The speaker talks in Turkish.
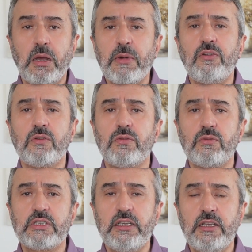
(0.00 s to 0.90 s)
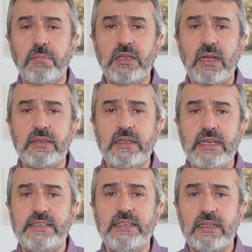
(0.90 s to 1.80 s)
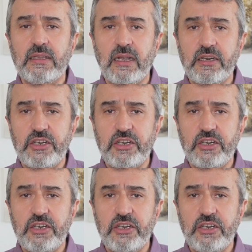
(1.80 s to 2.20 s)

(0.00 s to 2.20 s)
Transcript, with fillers: Bakıyorsunuz ki yapılan eziyetler,